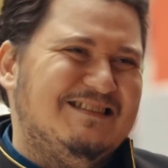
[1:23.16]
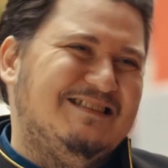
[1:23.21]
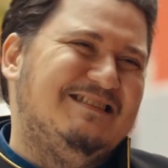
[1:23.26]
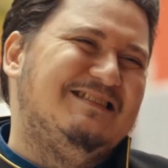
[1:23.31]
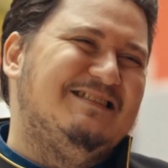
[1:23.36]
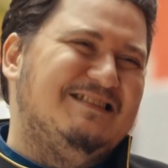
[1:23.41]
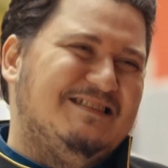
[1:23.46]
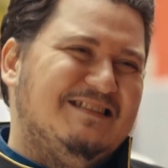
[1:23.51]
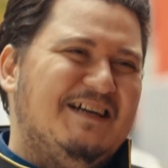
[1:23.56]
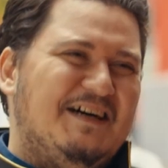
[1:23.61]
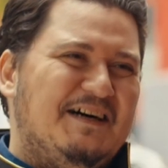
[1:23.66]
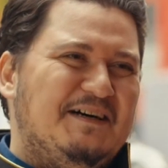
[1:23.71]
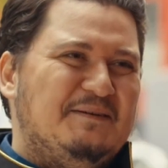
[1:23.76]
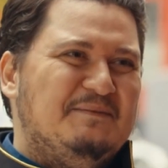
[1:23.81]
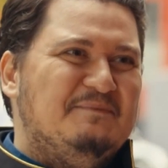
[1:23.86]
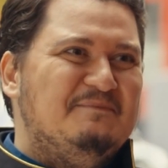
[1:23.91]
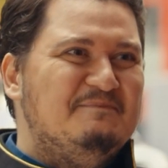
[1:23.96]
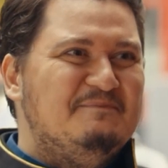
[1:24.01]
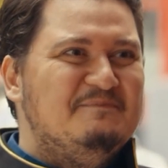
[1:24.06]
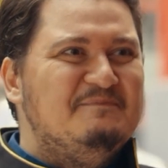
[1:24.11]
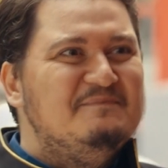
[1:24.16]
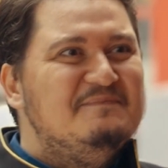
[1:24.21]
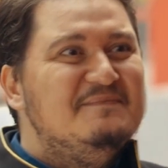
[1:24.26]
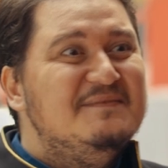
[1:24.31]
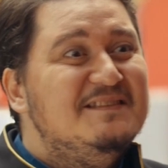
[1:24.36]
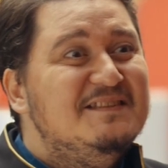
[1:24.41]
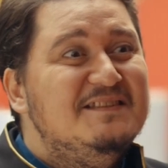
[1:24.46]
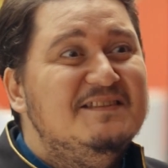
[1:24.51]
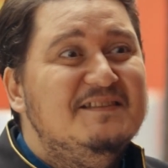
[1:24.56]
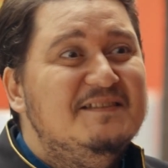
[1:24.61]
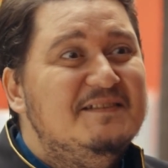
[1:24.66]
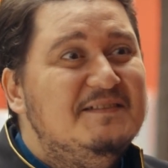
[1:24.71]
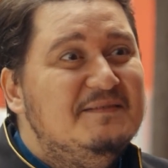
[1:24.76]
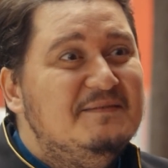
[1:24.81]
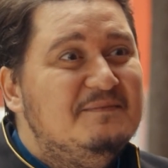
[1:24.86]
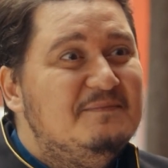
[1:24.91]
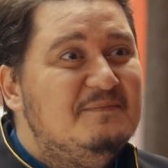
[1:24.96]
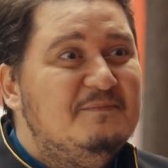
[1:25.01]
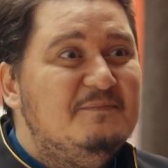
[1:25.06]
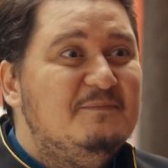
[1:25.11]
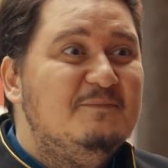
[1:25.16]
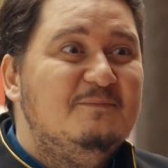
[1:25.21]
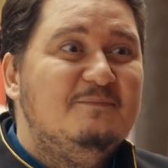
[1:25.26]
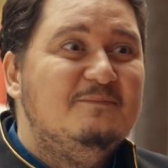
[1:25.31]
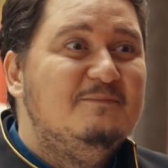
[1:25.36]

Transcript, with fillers: çok hoş. Ee, şey